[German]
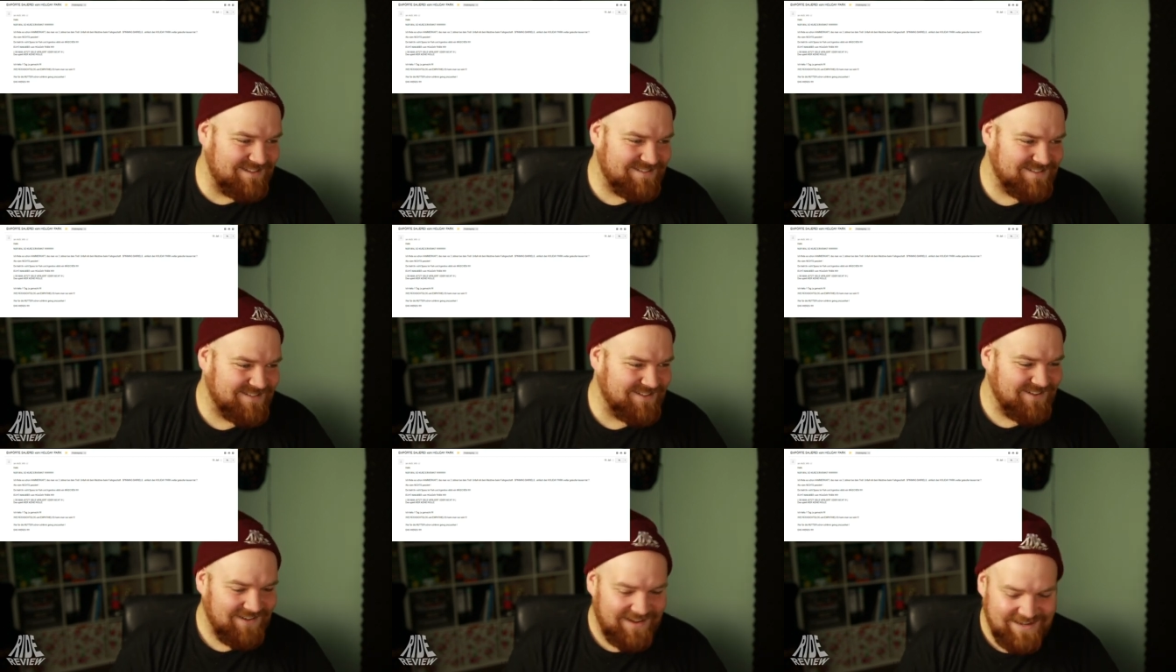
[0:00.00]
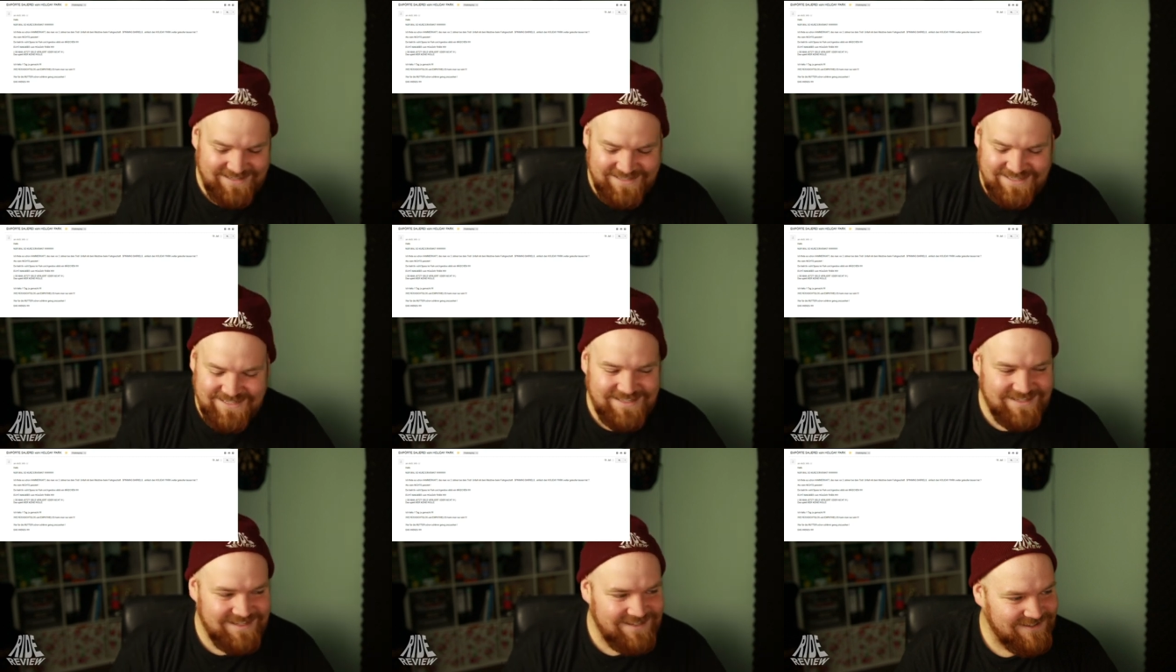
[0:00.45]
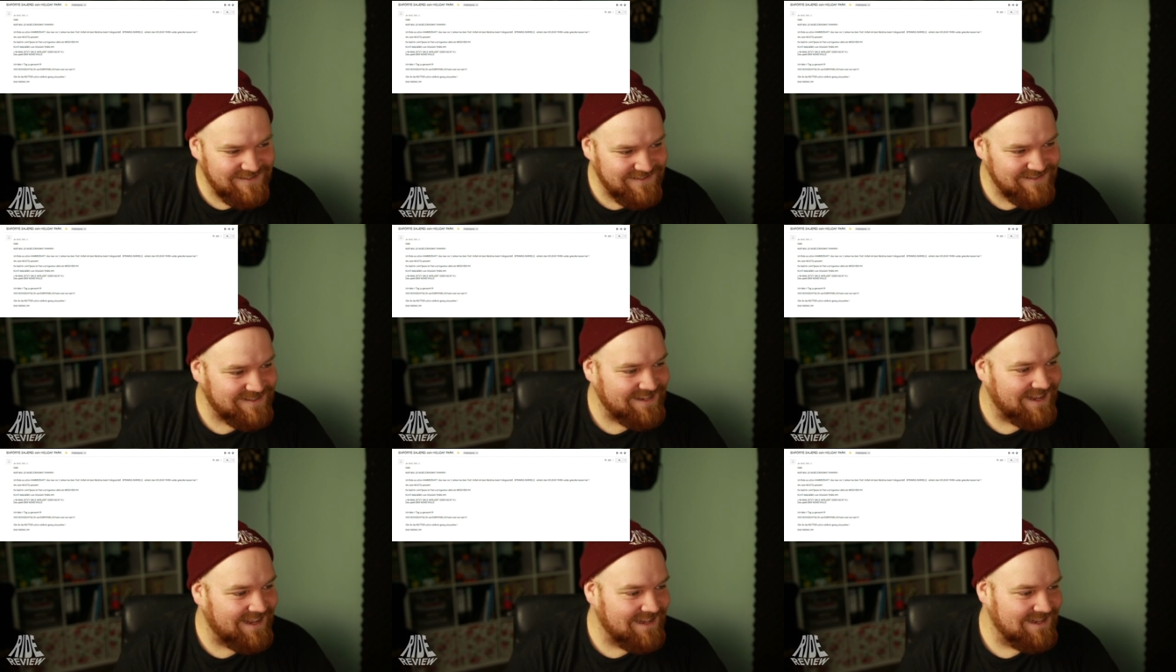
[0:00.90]
so ein
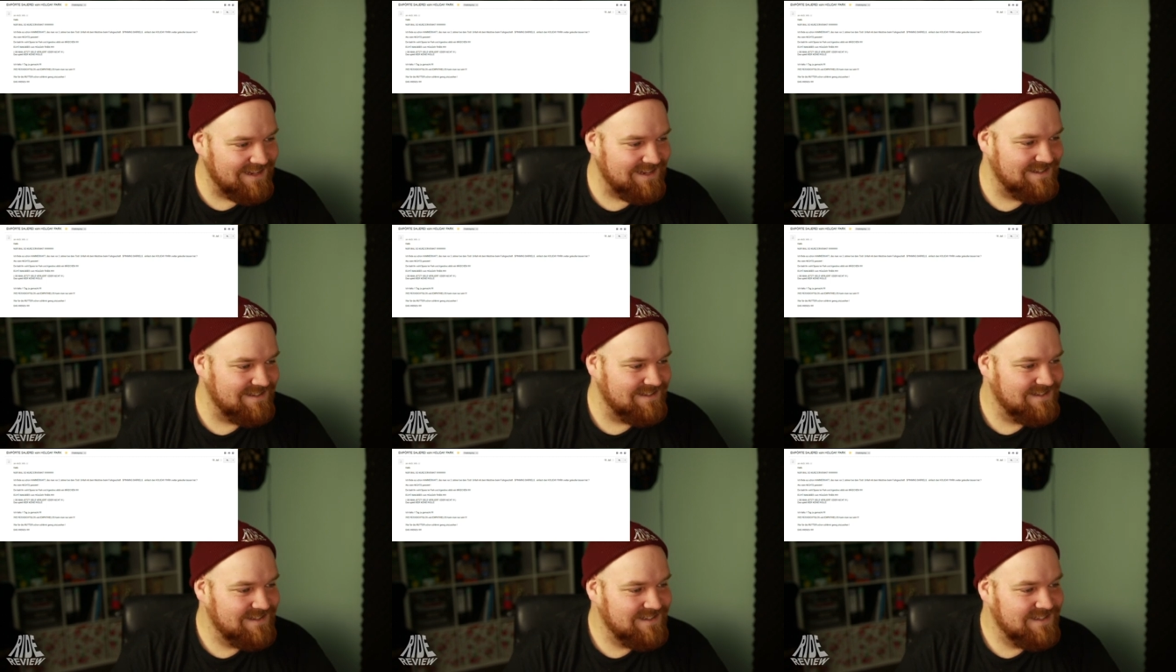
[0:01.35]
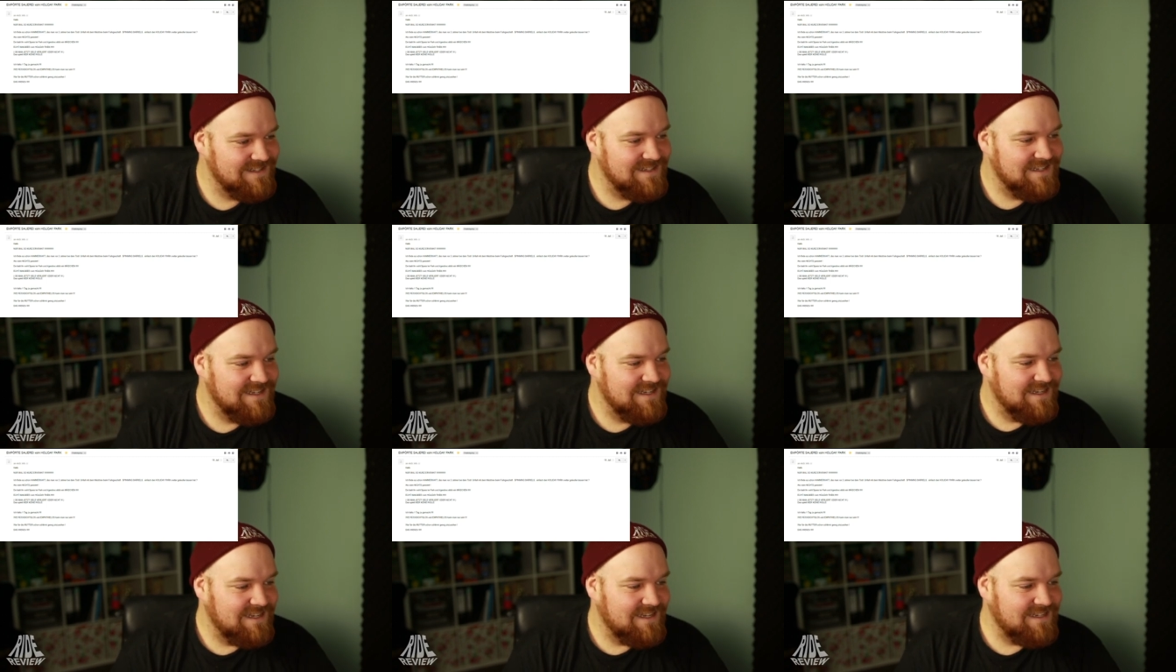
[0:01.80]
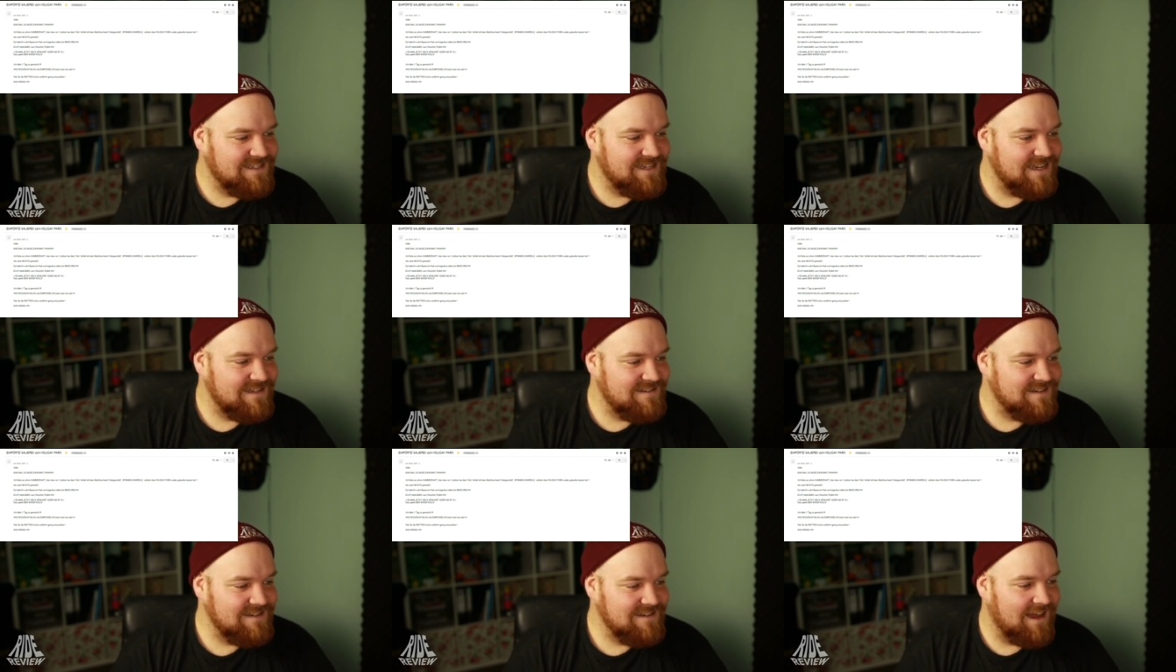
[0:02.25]
Idiot, ey. Ich
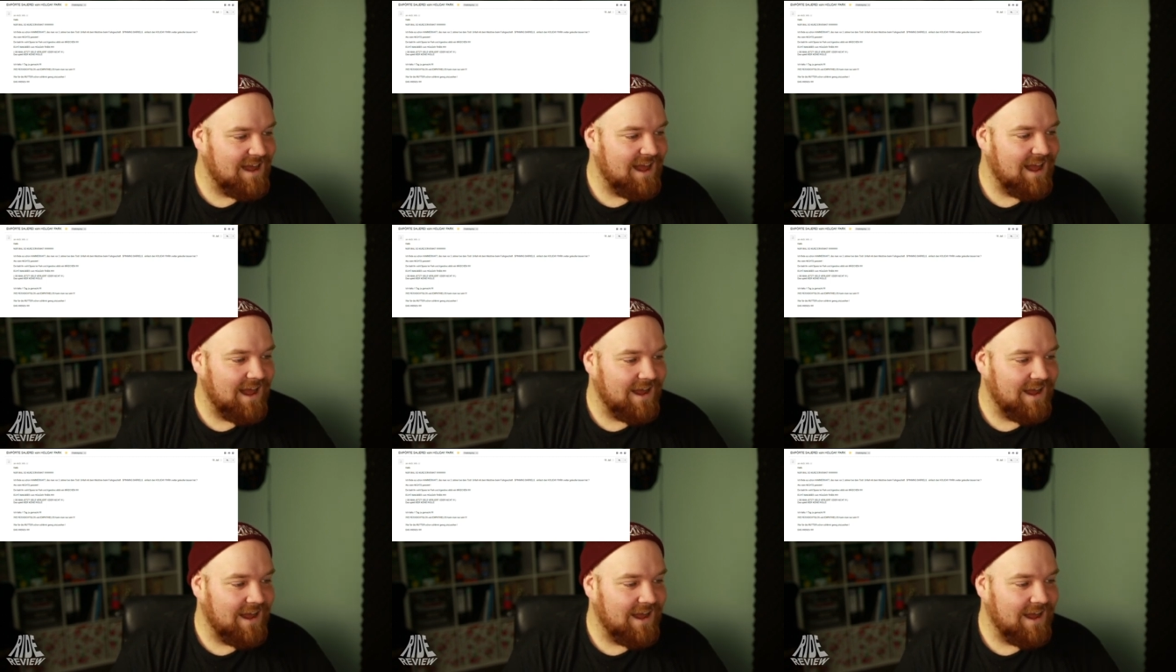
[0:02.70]
hätte